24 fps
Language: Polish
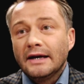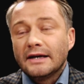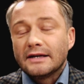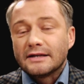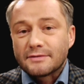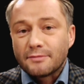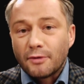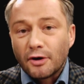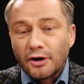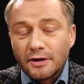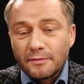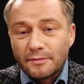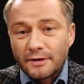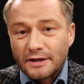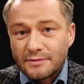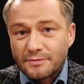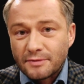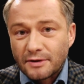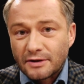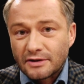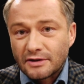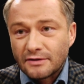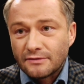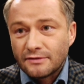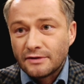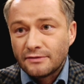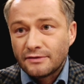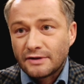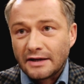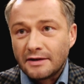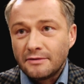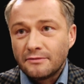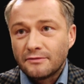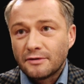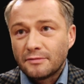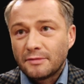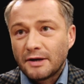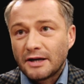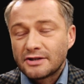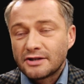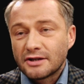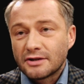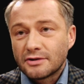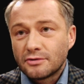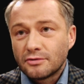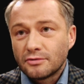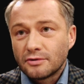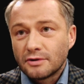Z mojej perspektywy w takim
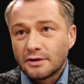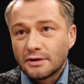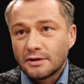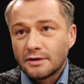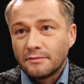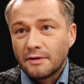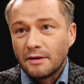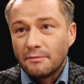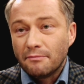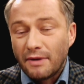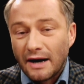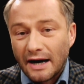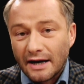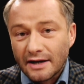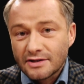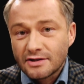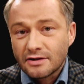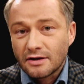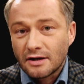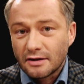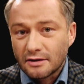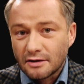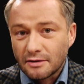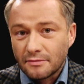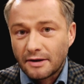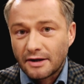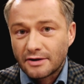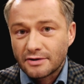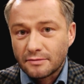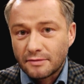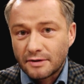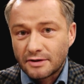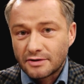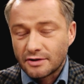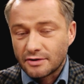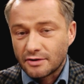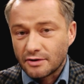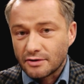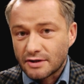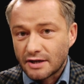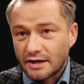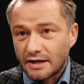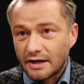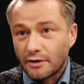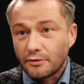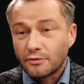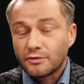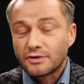wymiarze, który bardzo, ale to bardzo będzie
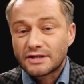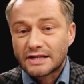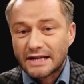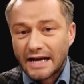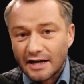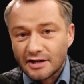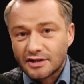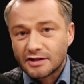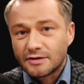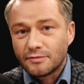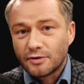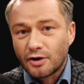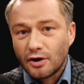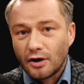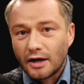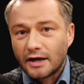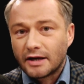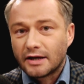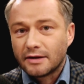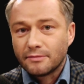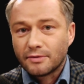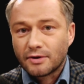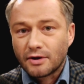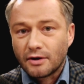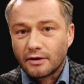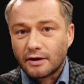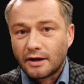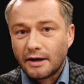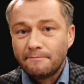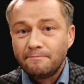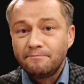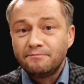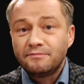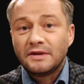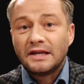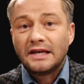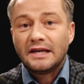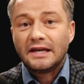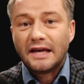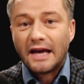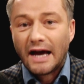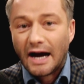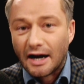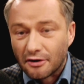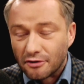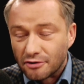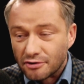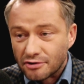doceniał z każdym kolejnym krokiem
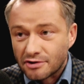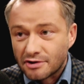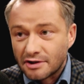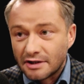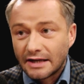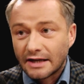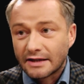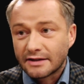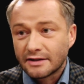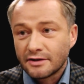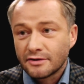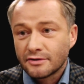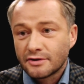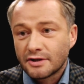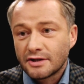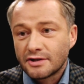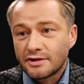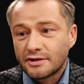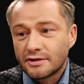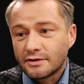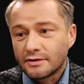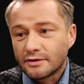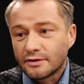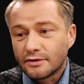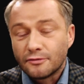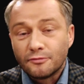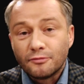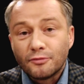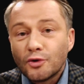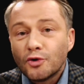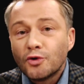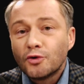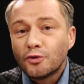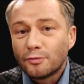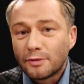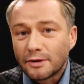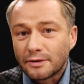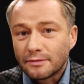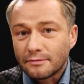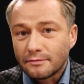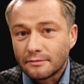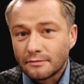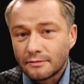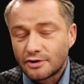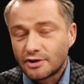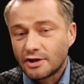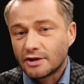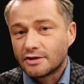jakość. I dlatego też e,
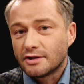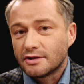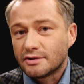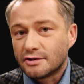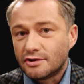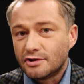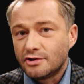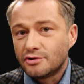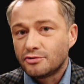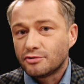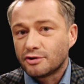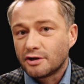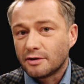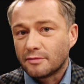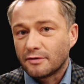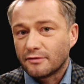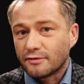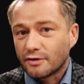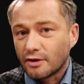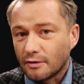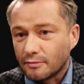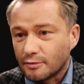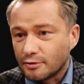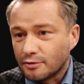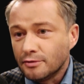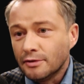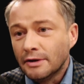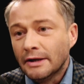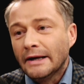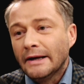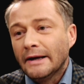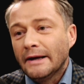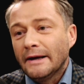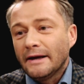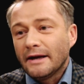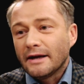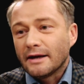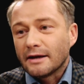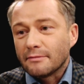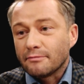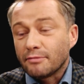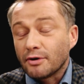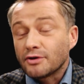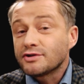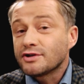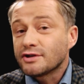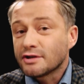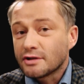mógłbym siedzieć dziś u siebie w domu e,
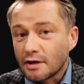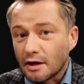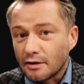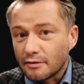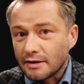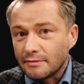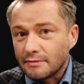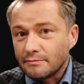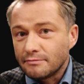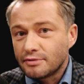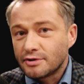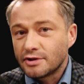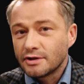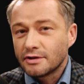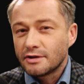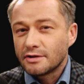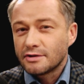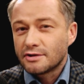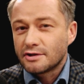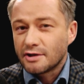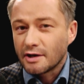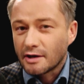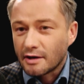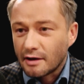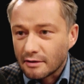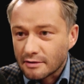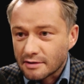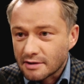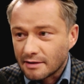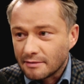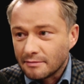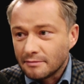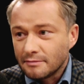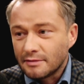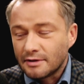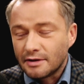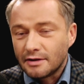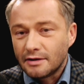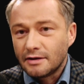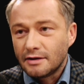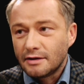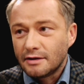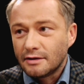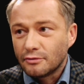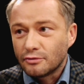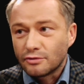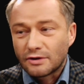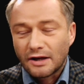pod stołem, przykryć się kocem
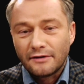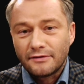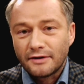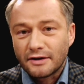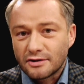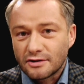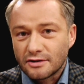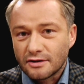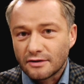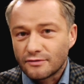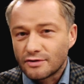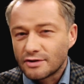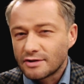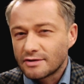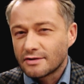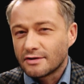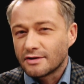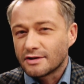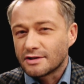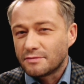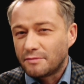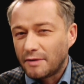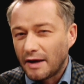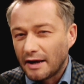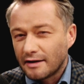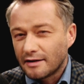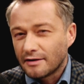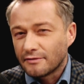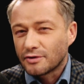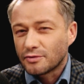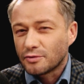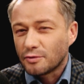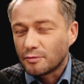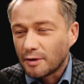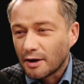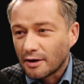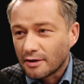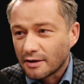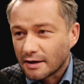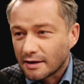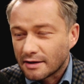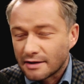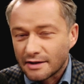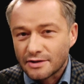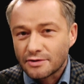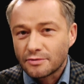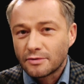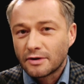i udawać, że wszystko jest pięknie
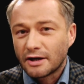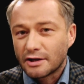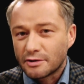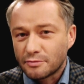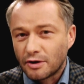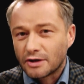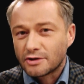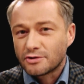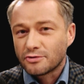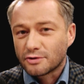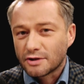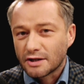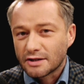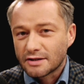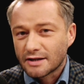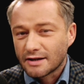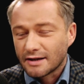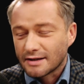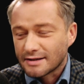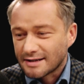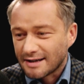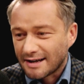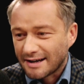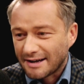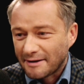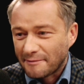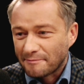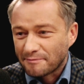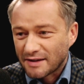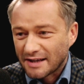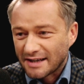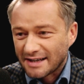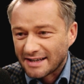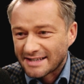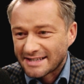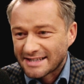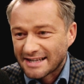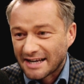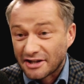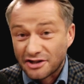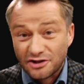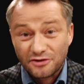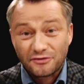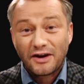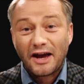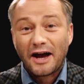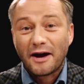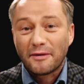wytłumione, nie słychać płaczu dziecka za, e, za
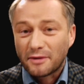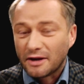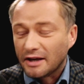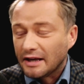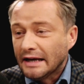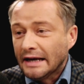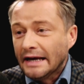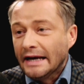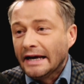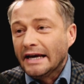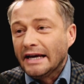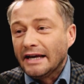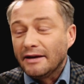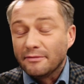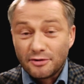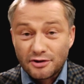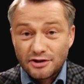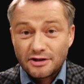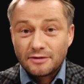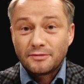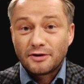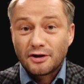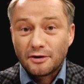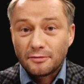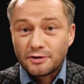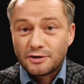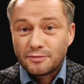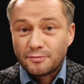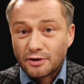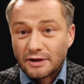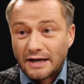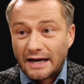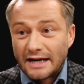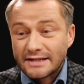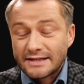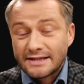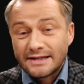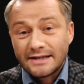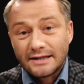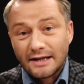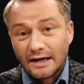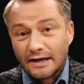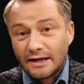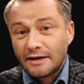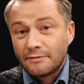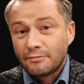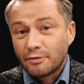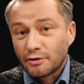drzwiami i możemy robić podcasty i
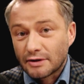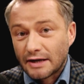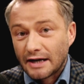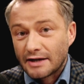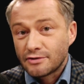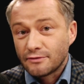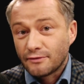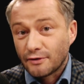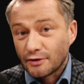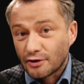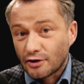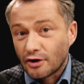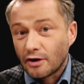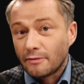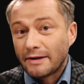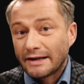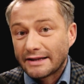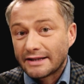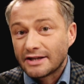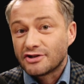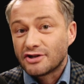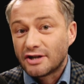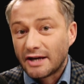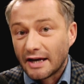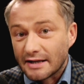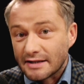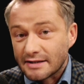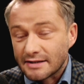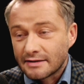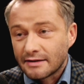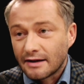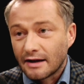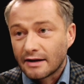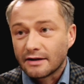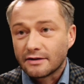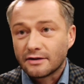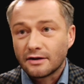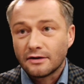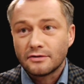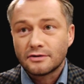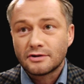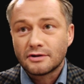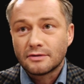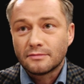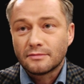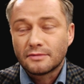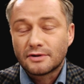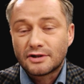takich podcastów od groma też jest. Ale to, o
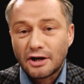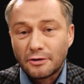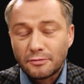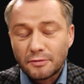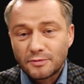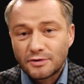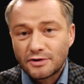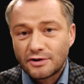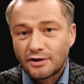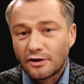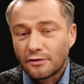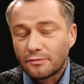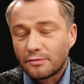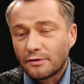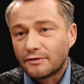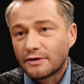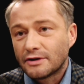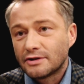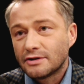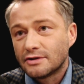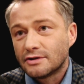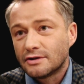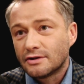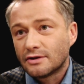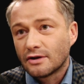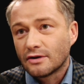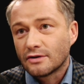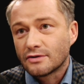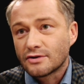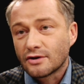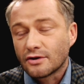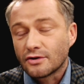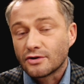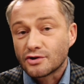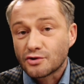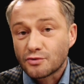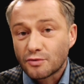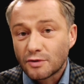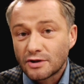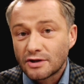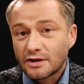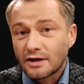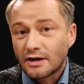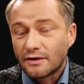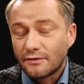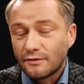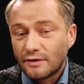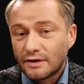czym chciałbym dzisiaj opowiedzieć i to, co
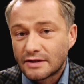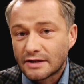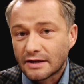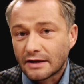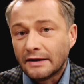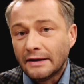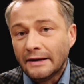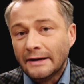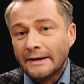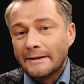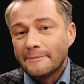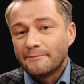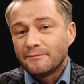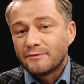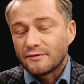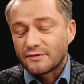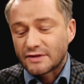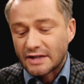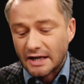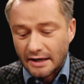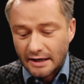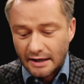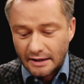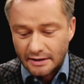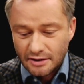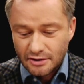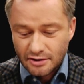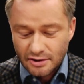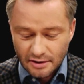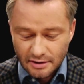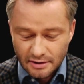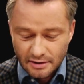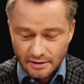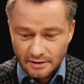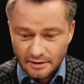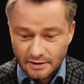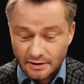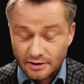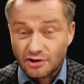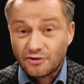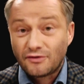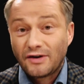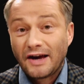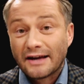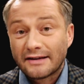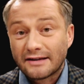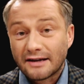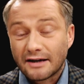słyszę i widzę w zagranicznych e,
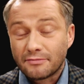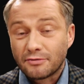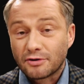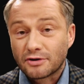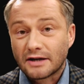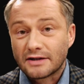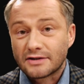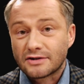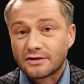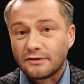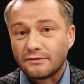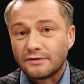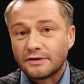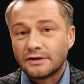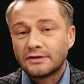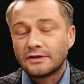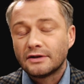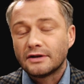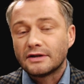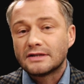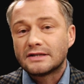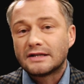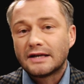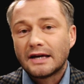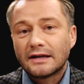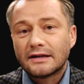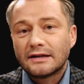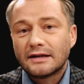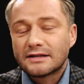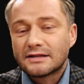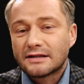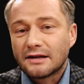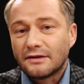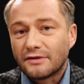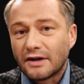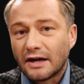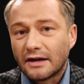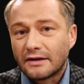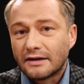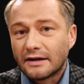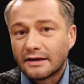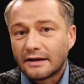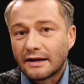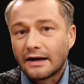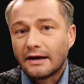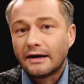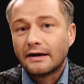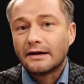światach podcastowych, to jest jednak
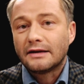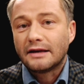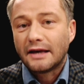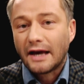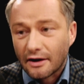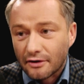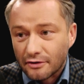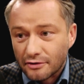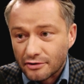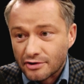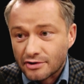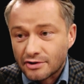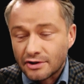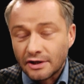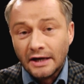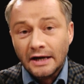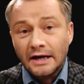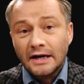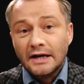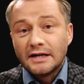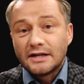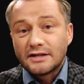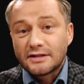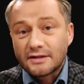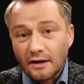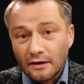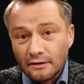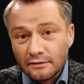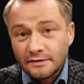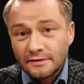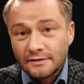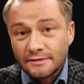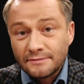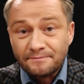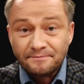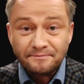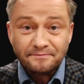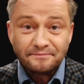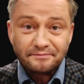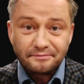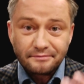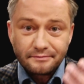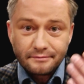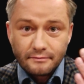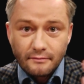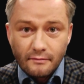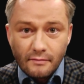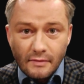stawianie na jakość. Stąd
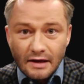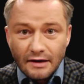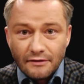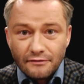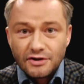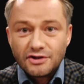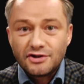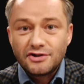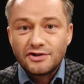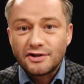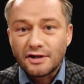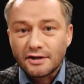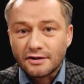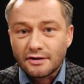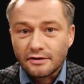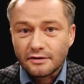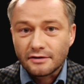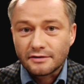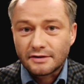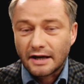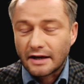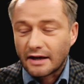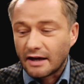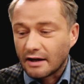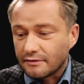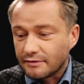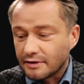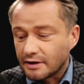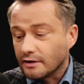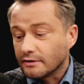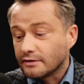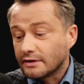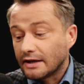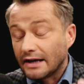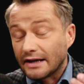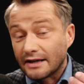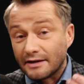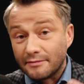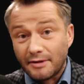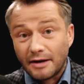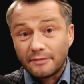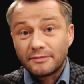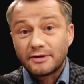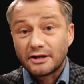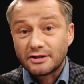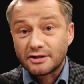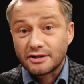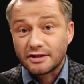Widzicie to tak, jak wygląda, i
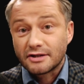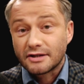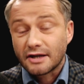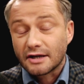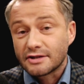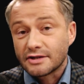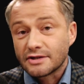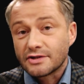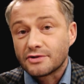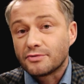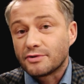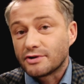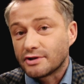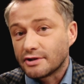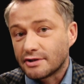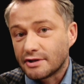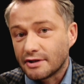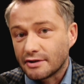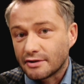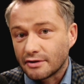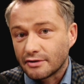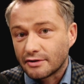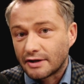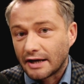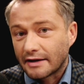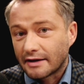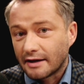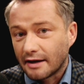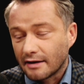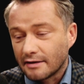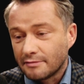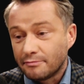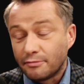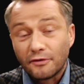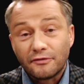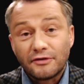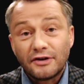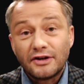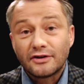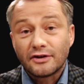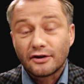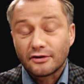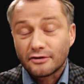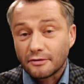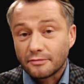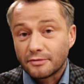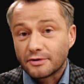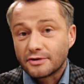mam nadzieję także słyszycie to tak, jak
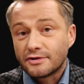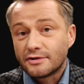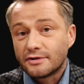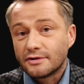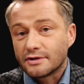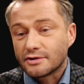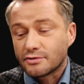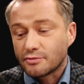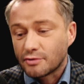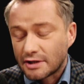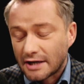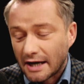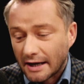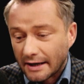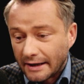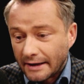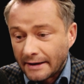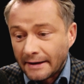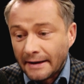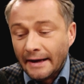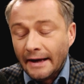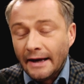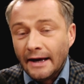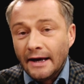powinno to być słyszane.